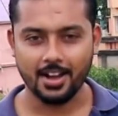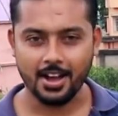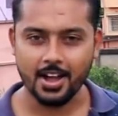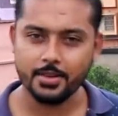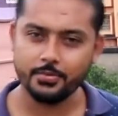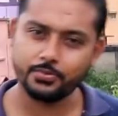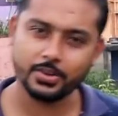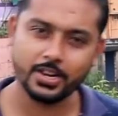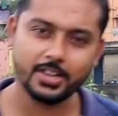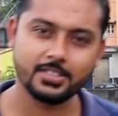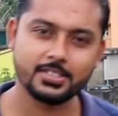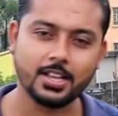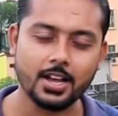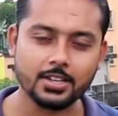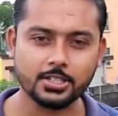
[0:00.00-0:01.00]
হাই
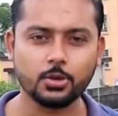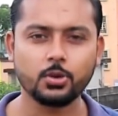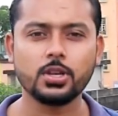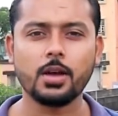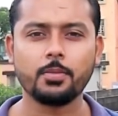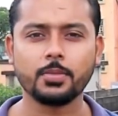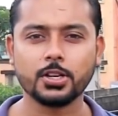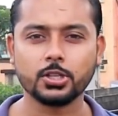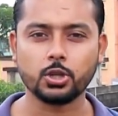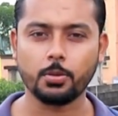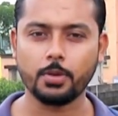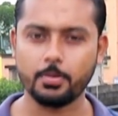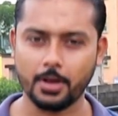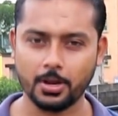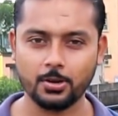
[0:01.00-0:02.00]
ফ্রেন্ডস আশা করি আপনারা
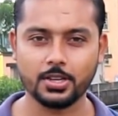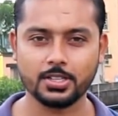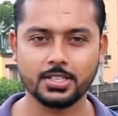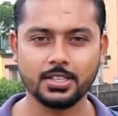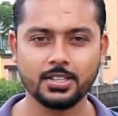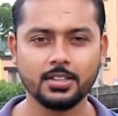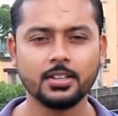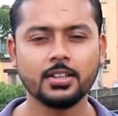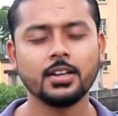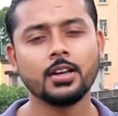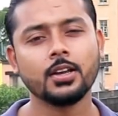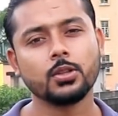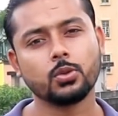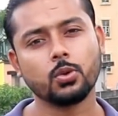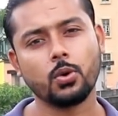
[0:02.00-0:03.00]
সবাই ভালো আছেন
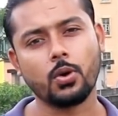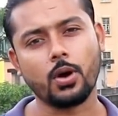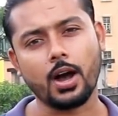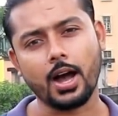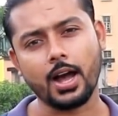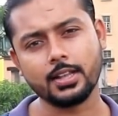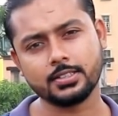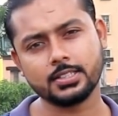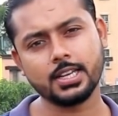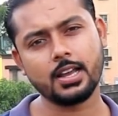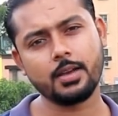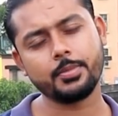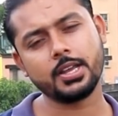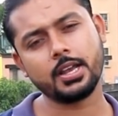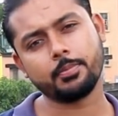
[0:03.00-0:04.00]
তো আজকে
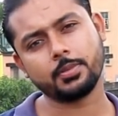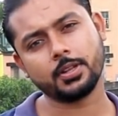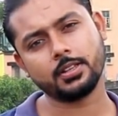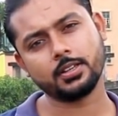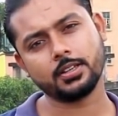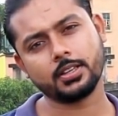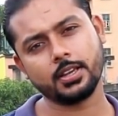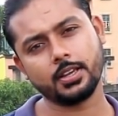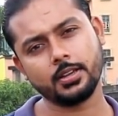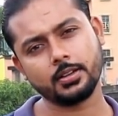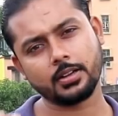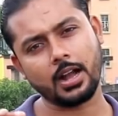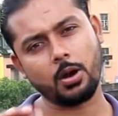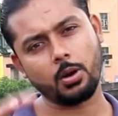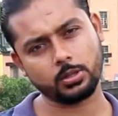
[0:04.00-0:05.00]
আমি আপনাদেরকে
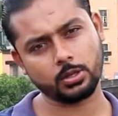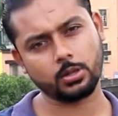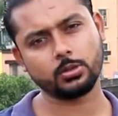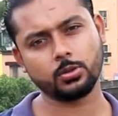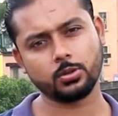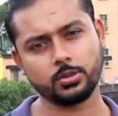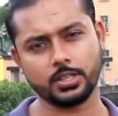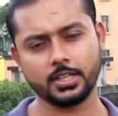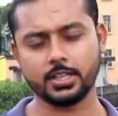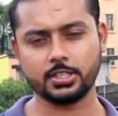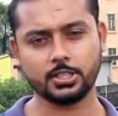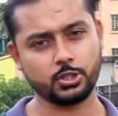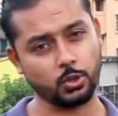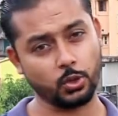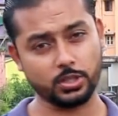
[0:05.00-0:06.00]
খাওয়া দাওয়া তো ঠিক
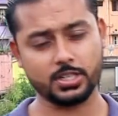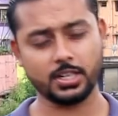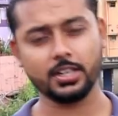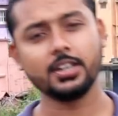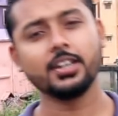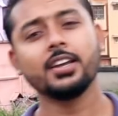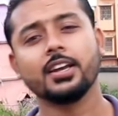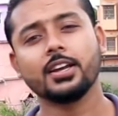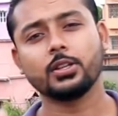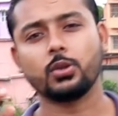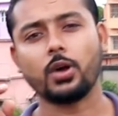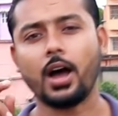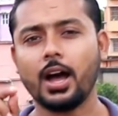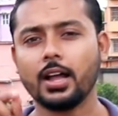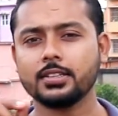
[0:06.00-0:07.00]
আছে চলছে তো
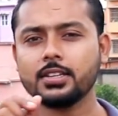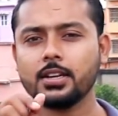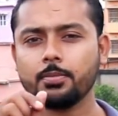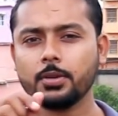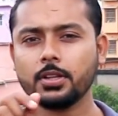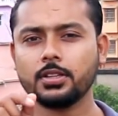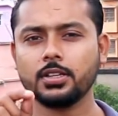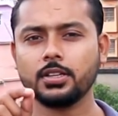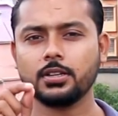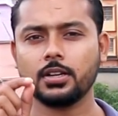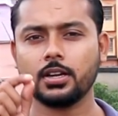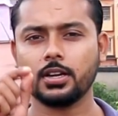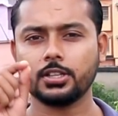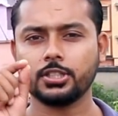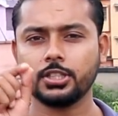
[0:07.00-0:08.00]
আজকে আপনাদের
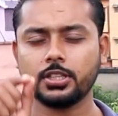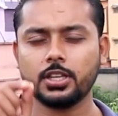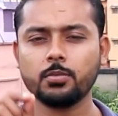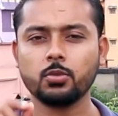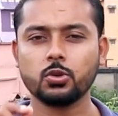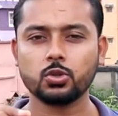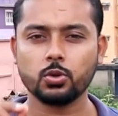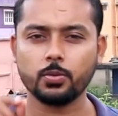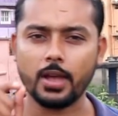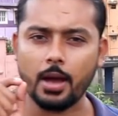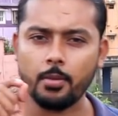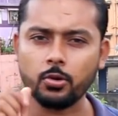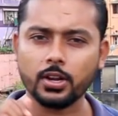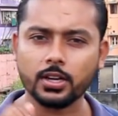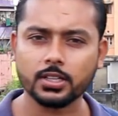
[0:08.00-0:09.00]
শীতের মরশুমে
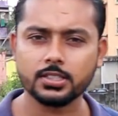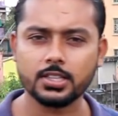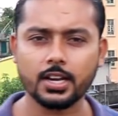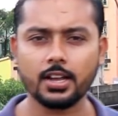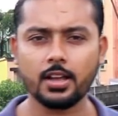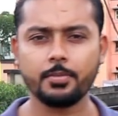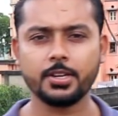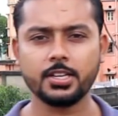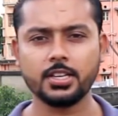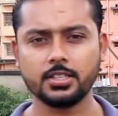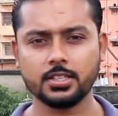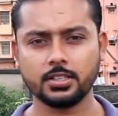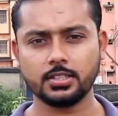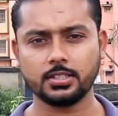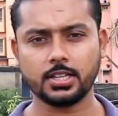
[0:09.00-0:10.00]
এমন একটা জায়গায় আমি নিয়ে
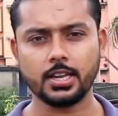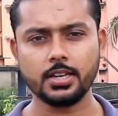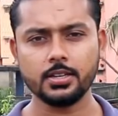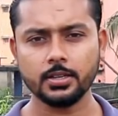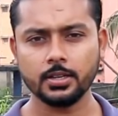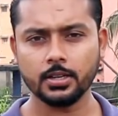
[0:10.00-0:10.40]
যেতে চাই